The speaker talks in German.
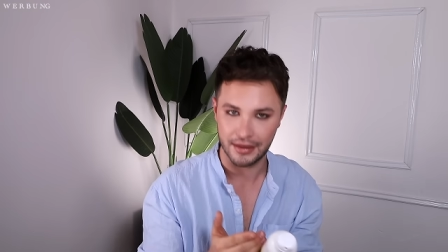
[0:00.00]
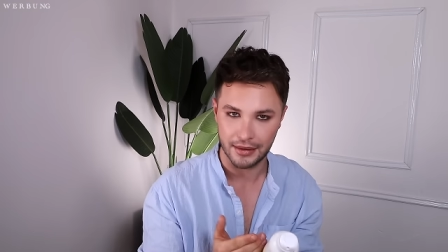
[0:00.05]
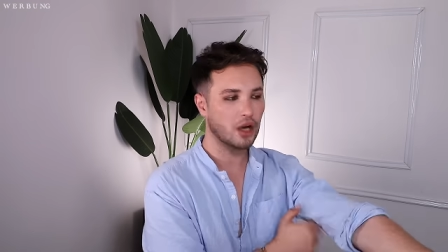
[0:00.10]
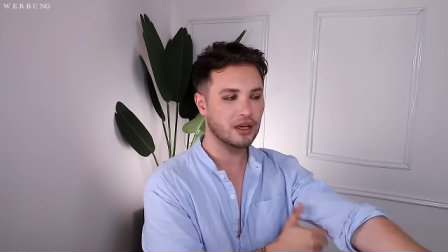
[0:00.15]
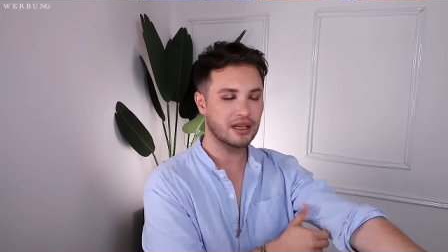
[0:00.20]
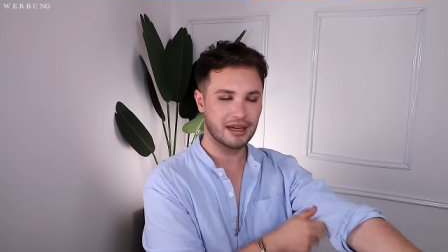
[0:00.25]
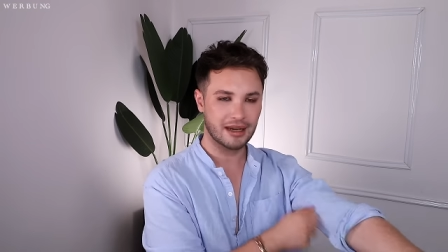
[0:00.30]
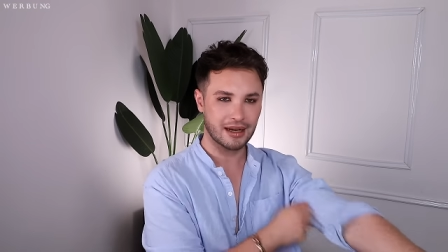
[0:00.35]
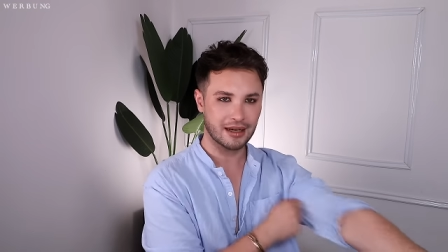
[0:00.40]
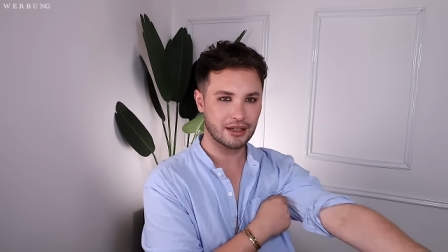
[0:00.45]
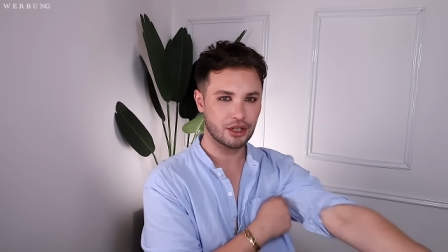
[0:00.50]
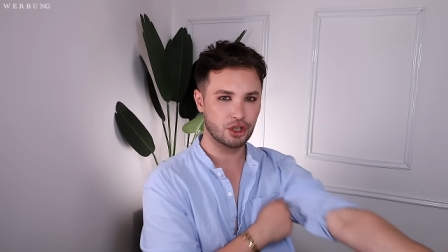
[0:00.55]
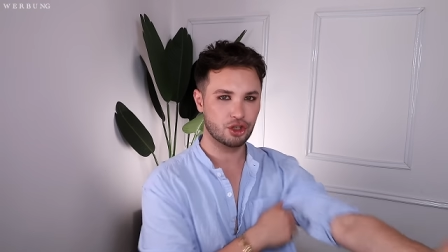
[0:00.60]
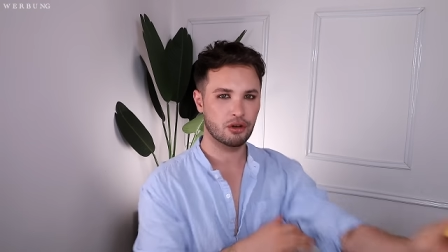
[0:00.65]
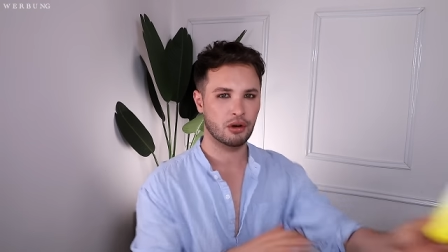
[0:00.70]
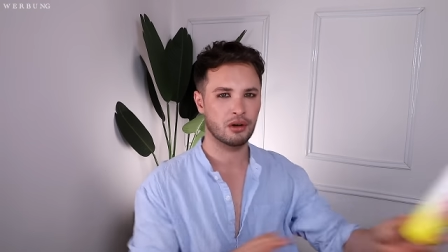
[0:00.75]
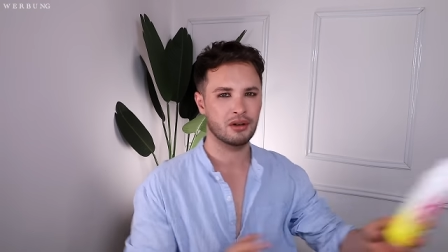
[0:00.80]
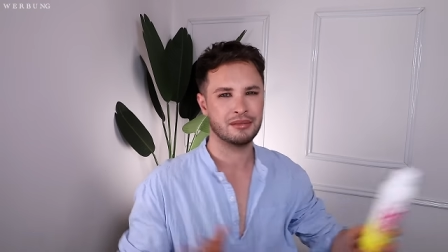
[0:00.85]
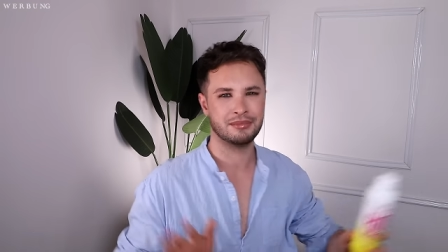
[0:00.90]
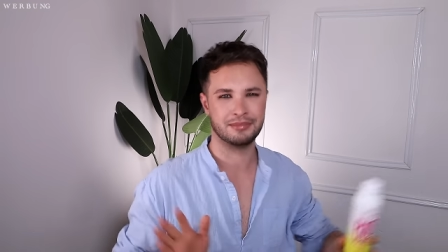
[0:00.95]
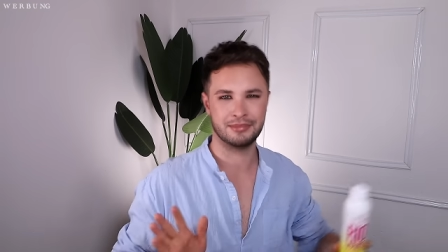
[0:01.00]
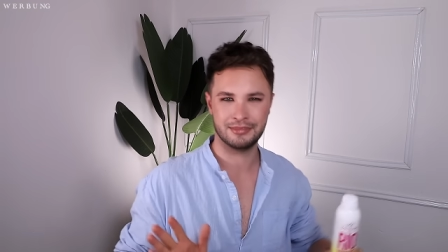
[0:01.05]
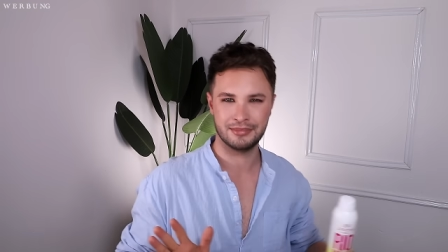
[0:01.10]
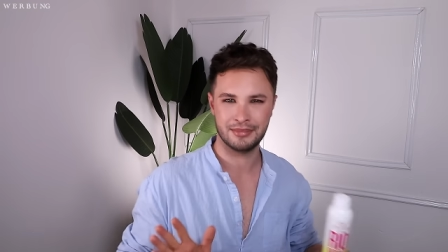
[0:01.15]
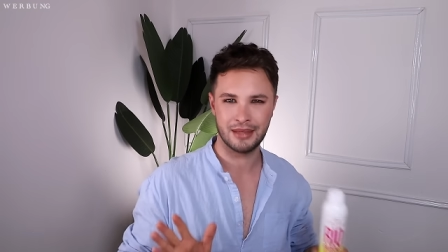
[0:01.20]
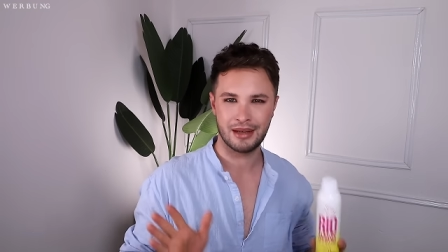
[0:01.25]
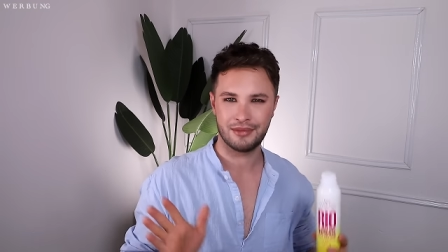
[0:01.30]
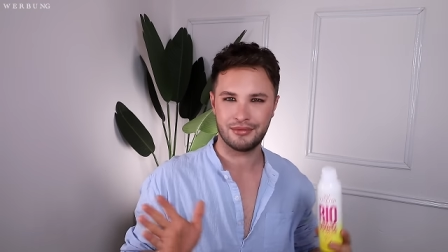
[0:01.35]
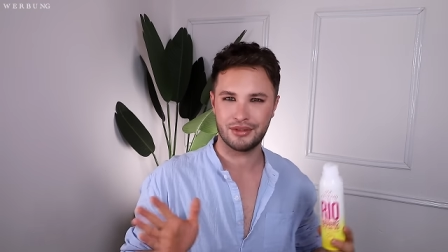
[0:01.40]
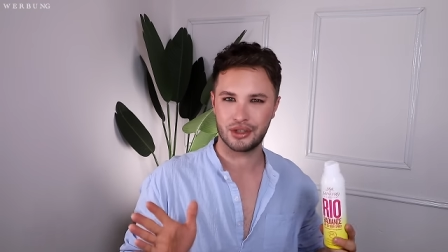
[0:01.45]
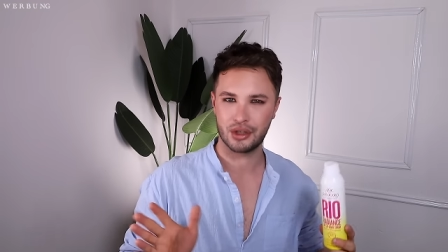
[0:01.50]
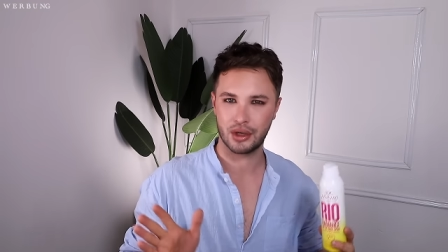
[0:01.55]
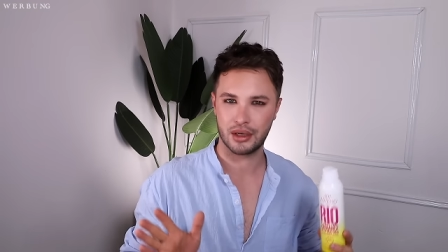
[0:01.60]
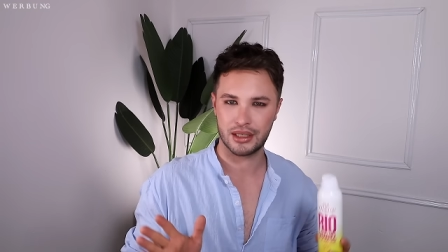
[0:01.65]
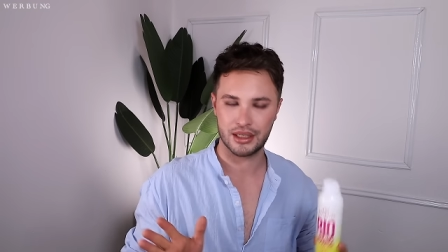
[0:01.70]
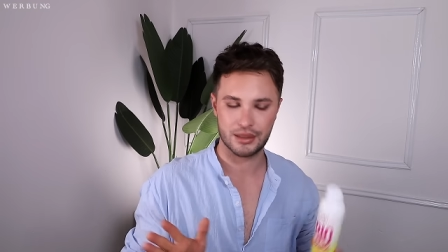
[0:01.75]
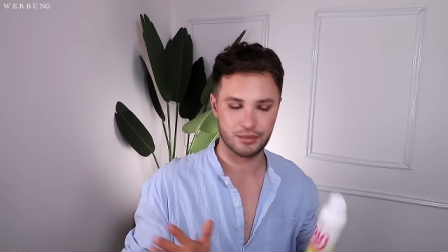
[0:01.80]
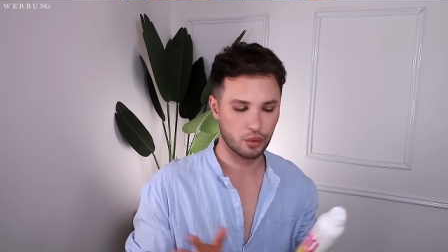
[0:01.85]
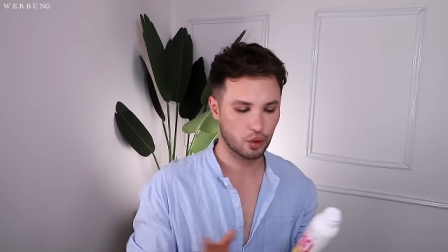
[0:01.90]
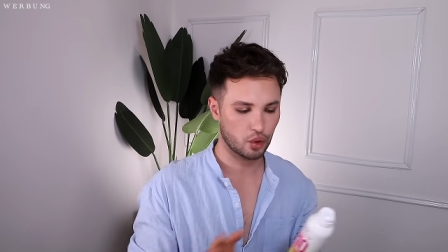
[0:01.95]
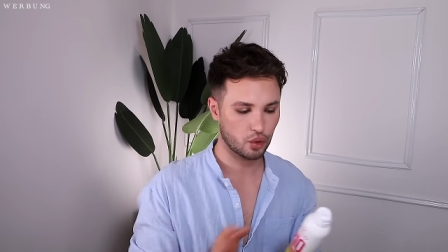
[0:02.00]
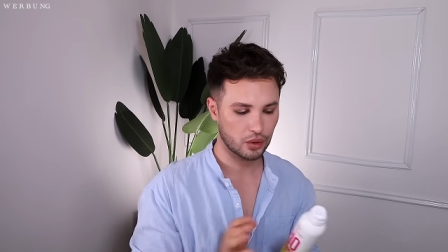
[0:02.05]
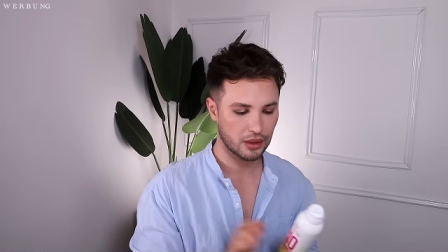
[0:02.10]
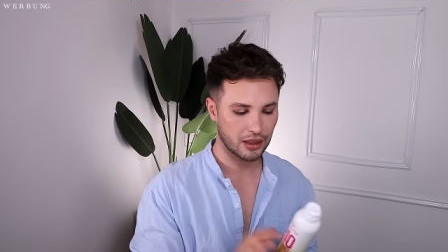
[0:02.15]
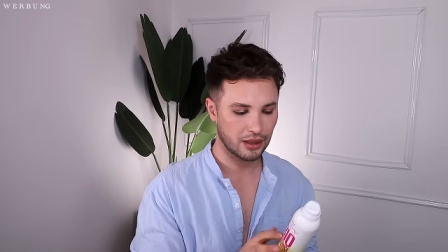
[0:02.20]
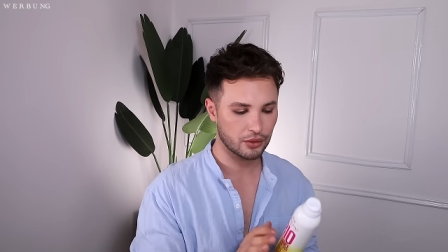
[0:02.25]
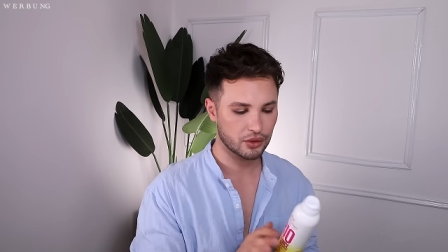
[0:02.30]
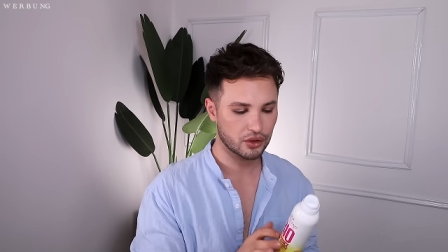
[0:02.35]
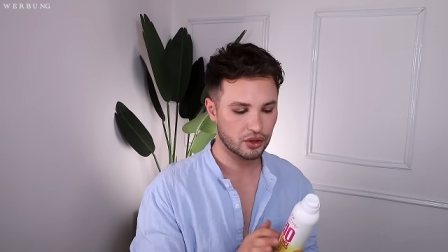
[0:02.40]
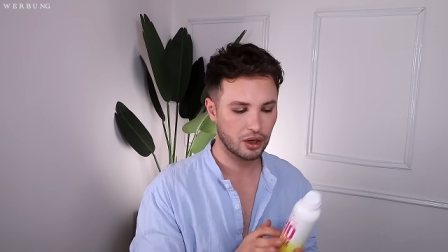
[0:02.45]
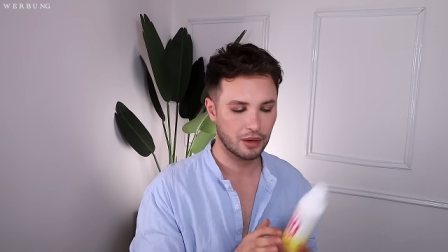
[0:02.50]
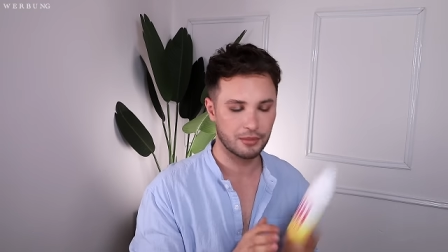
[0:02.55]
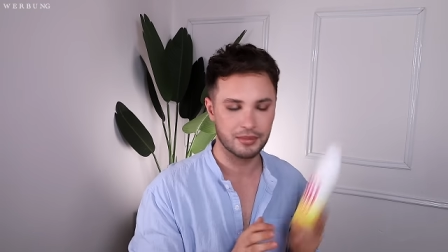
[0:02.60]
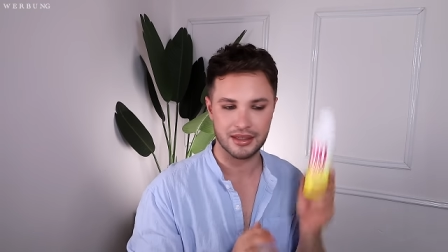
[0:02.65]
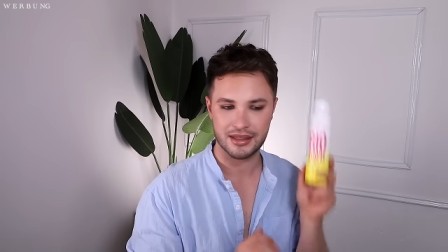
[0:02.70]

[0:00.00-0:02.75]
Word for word: Und da dachte ich schon, hm, wie soll das Produkt rauskommen?